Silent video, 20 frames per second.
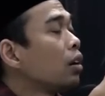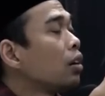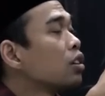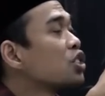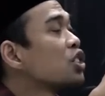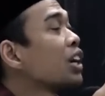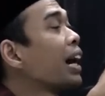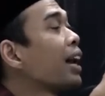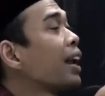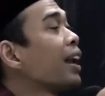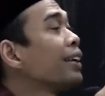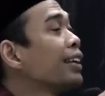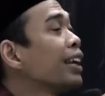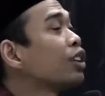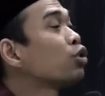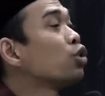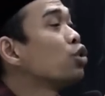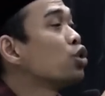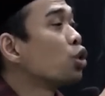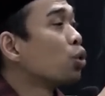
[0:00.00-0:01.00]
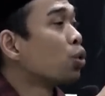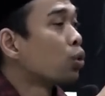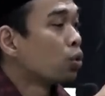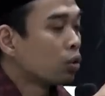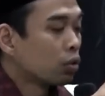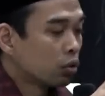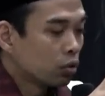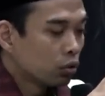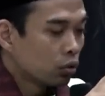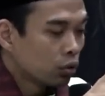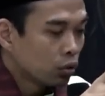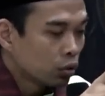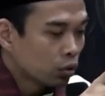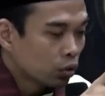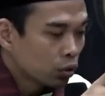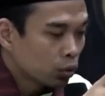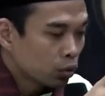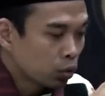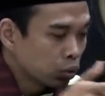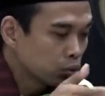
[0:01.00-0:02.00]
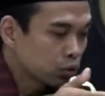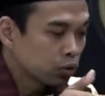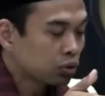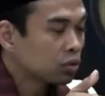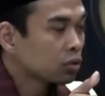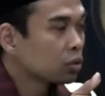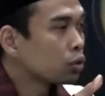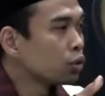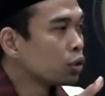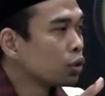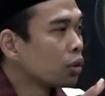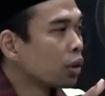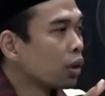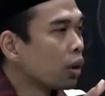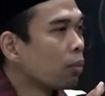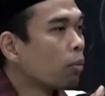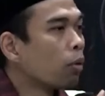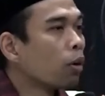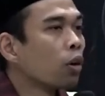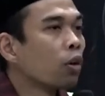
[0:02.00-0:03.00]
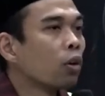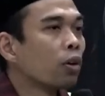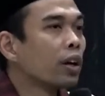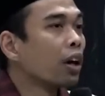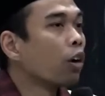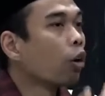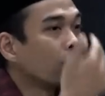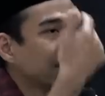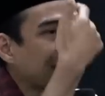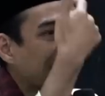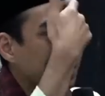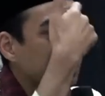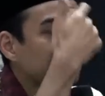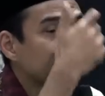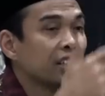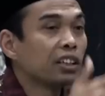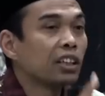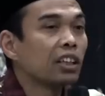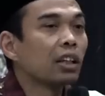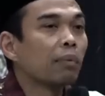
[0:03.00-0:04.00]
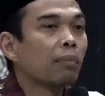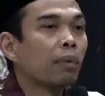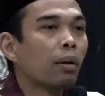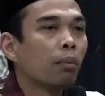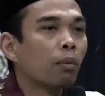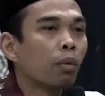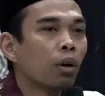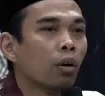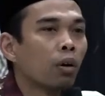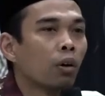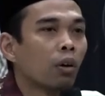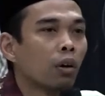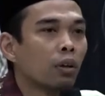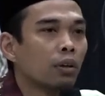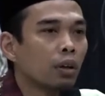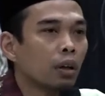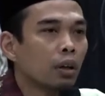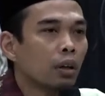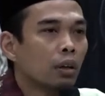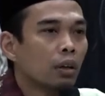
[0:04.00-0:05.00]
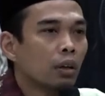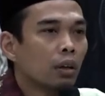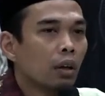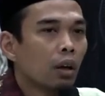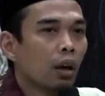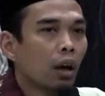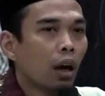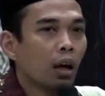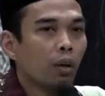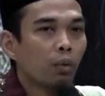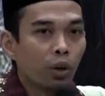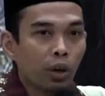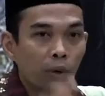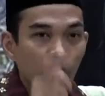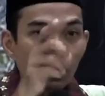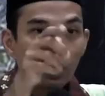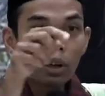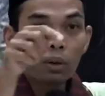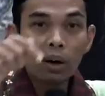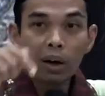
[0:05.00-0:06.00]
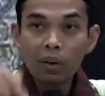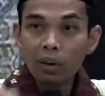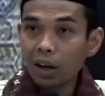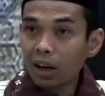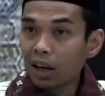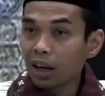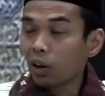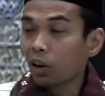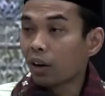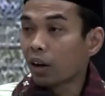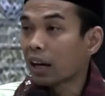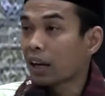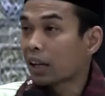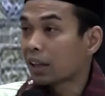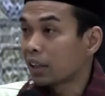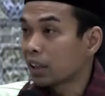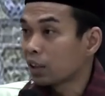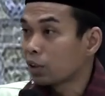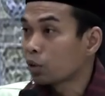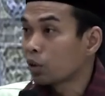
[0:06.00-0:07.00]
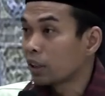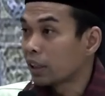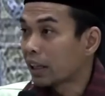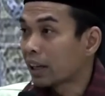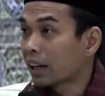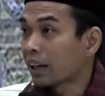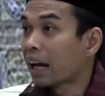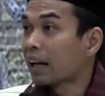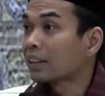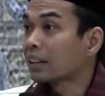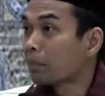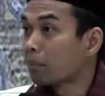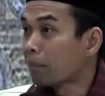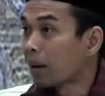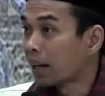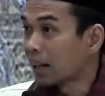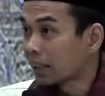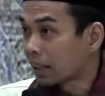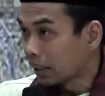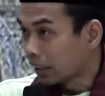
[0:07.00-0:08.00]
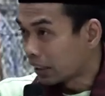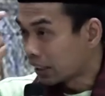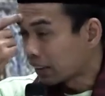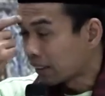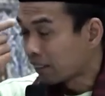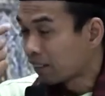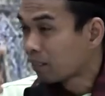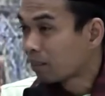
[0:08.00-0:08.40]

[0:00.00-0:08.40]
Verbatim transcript: skalanya tujuh. Tus, tujuh. Bodoh dia. Otak kecilnya tembak. Bodoh. Nah, ibu-ibu di bawah, kalau ada laki itu liar, ah, tembaklah kening.